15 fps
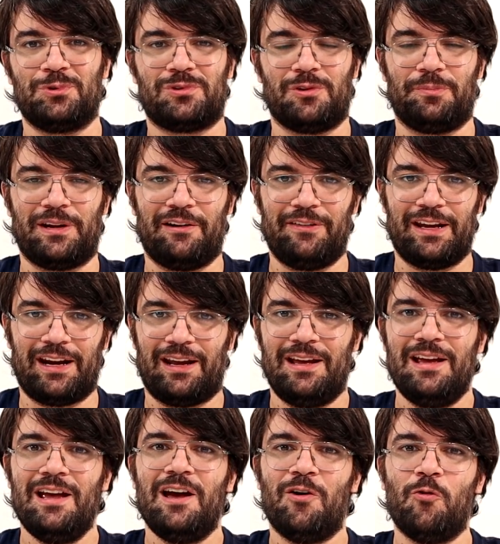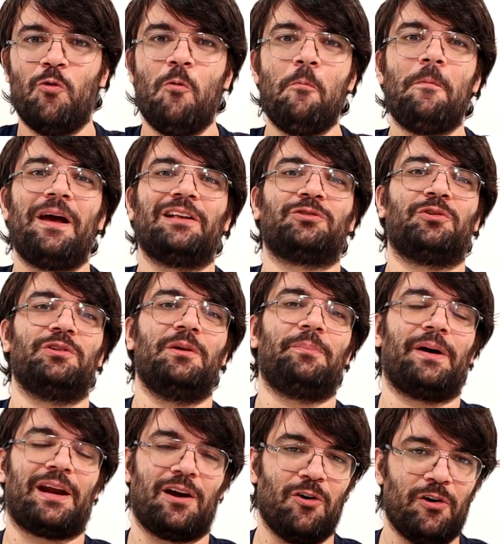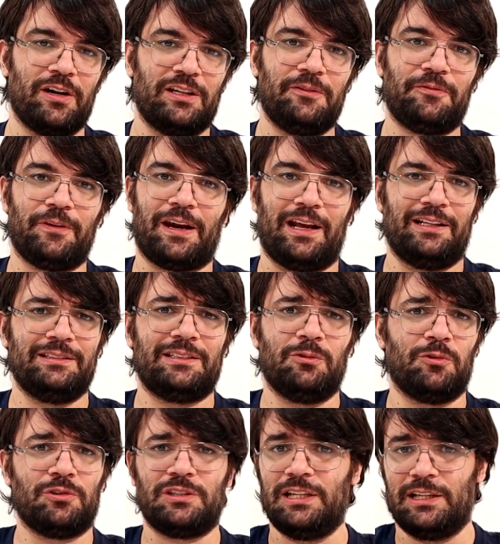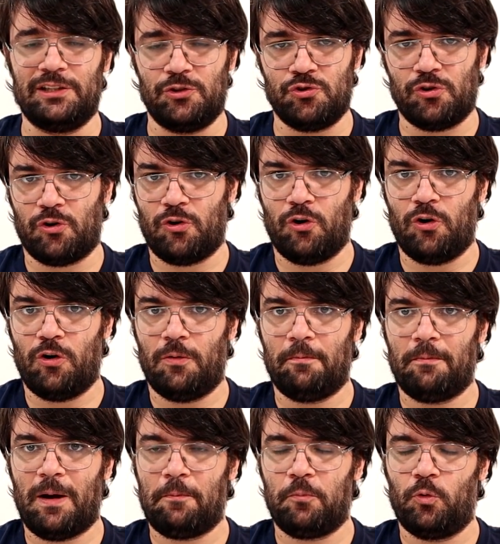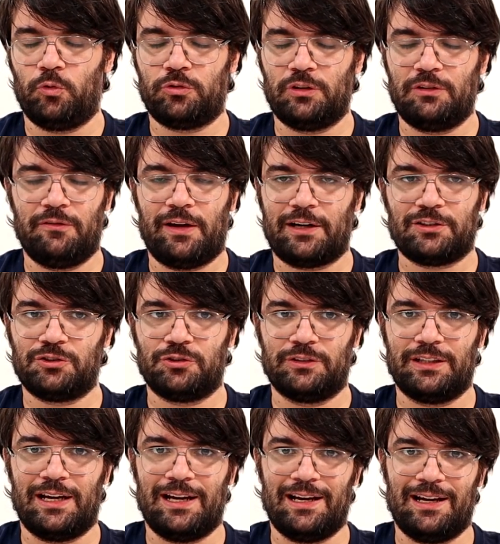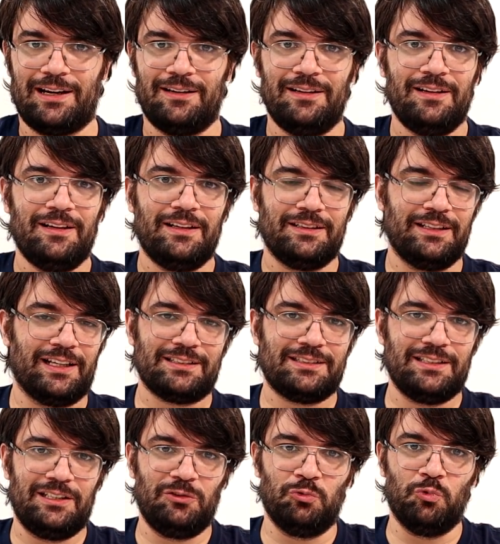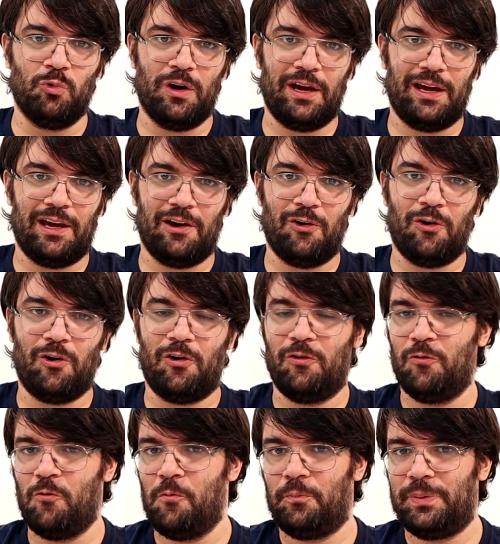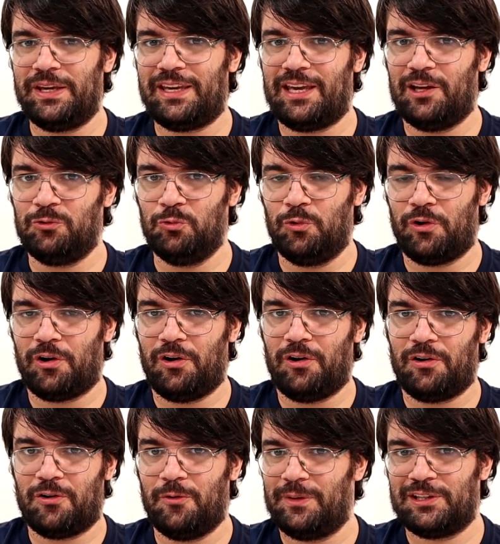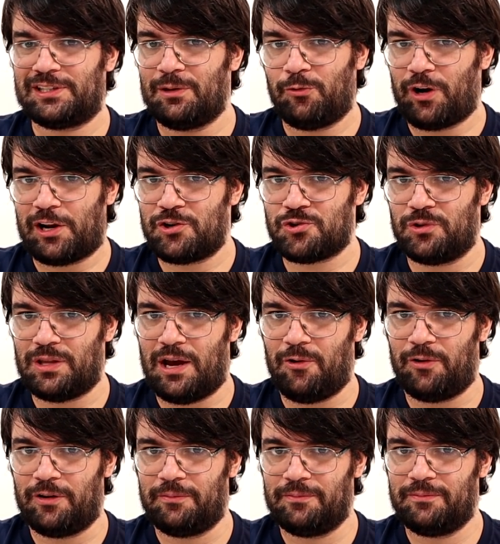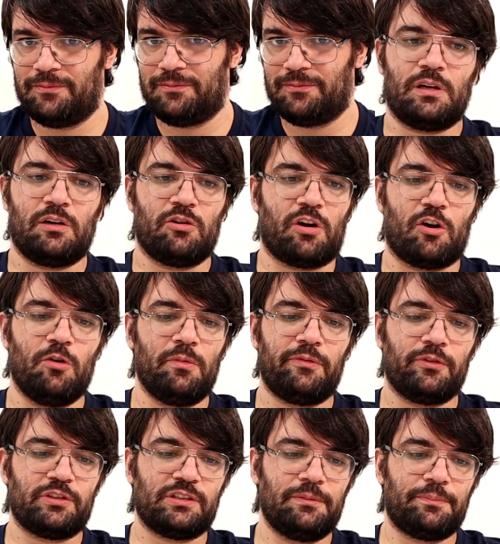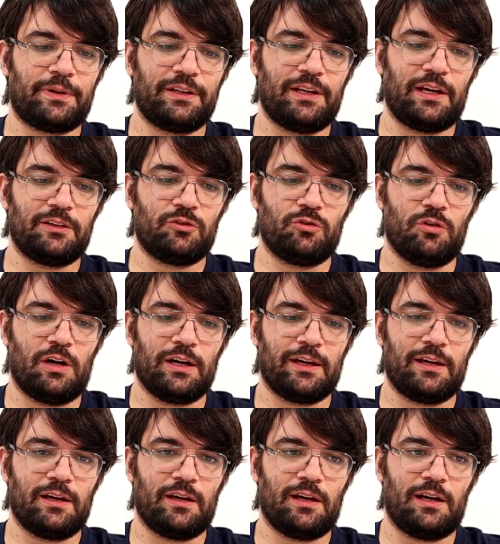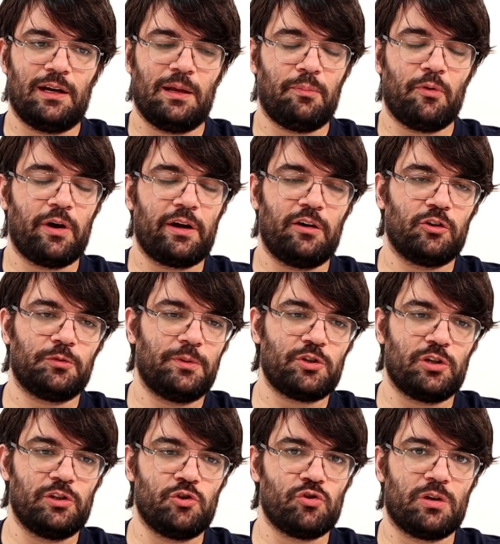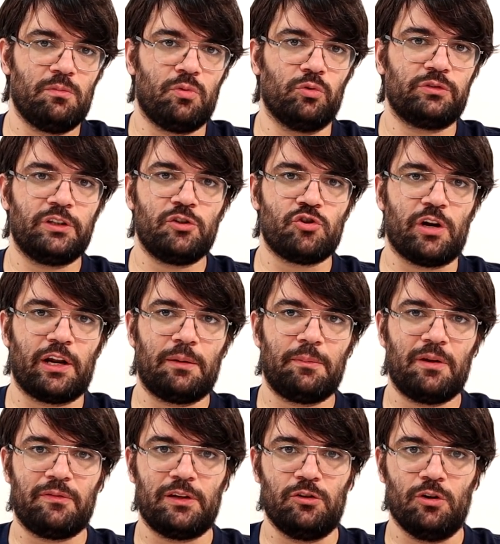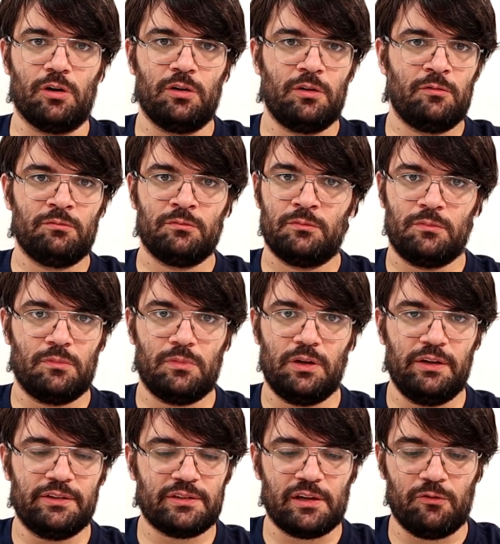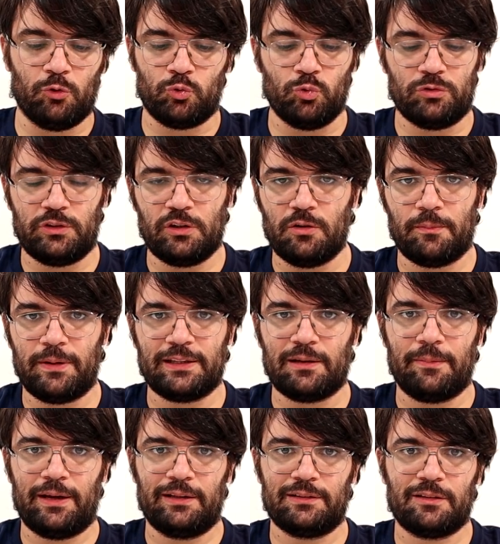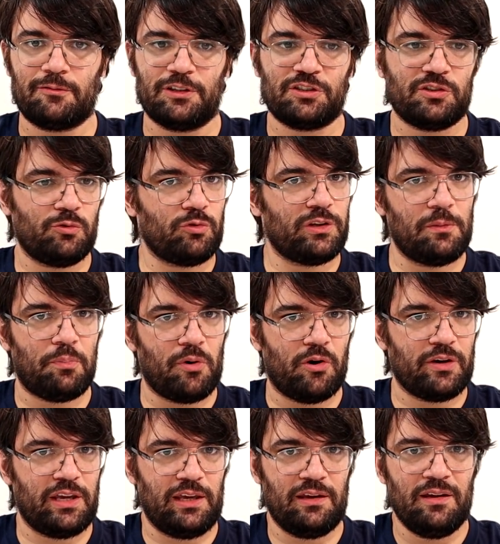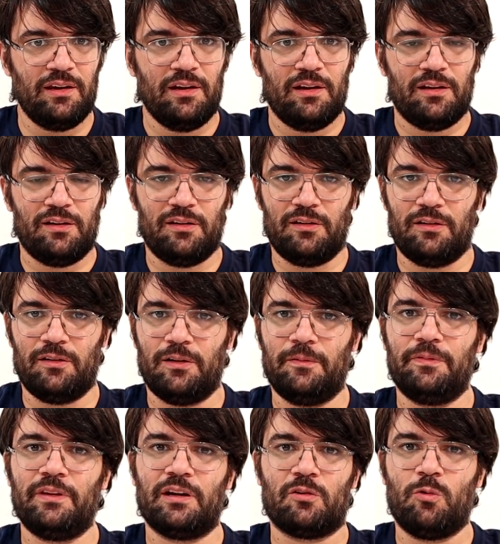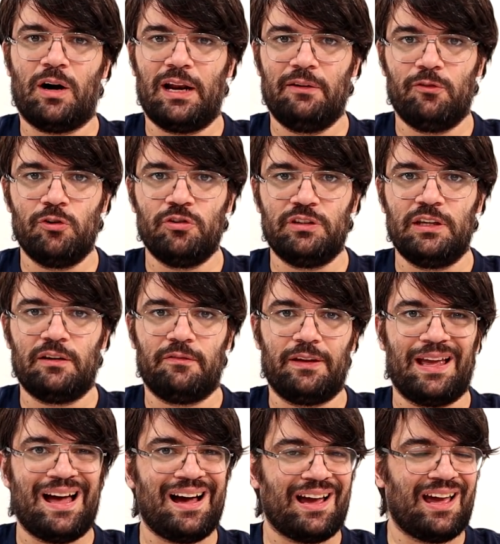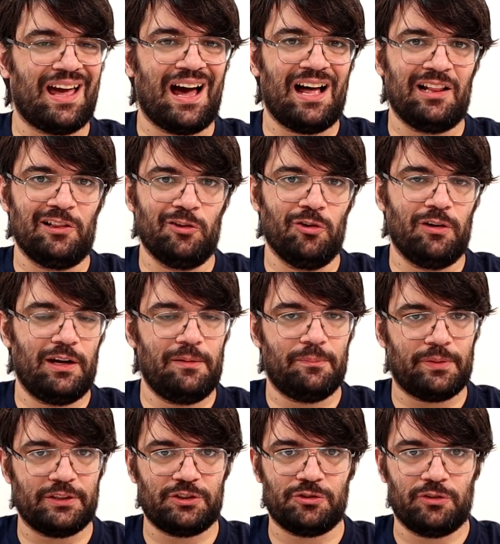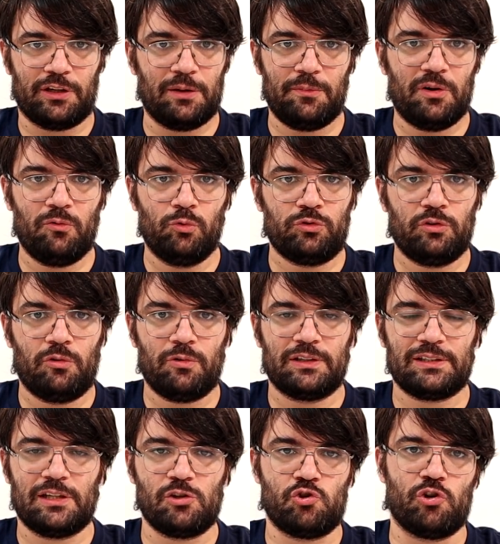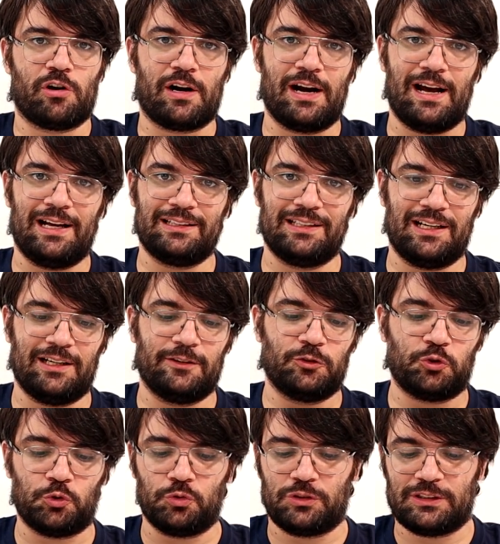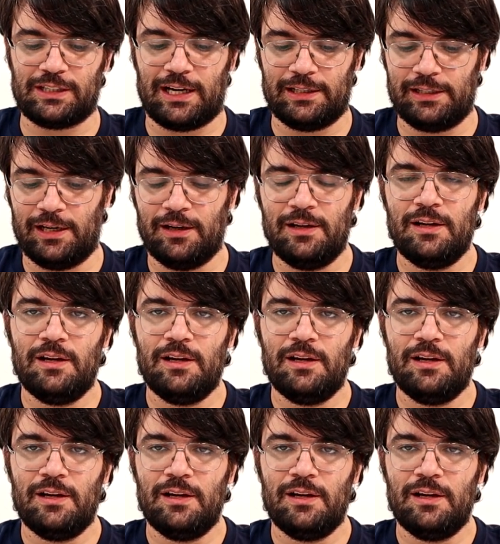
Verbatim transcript: giusto per avere un metro di paragone differente, uno stile di gioco appunto diverso da Destiny 2 o un picchiaduro come Samurai Showdown. Allora, come vi ho sempre detto, anche all'epoca nello speciale di giochi brutti, in genere i miei video li scrivo tutti completamente. Questo è uno dei pochi eh, nel quale voglio dirvi a caldo le impressioni che abbiamo avuto in questa giornata su Stadia.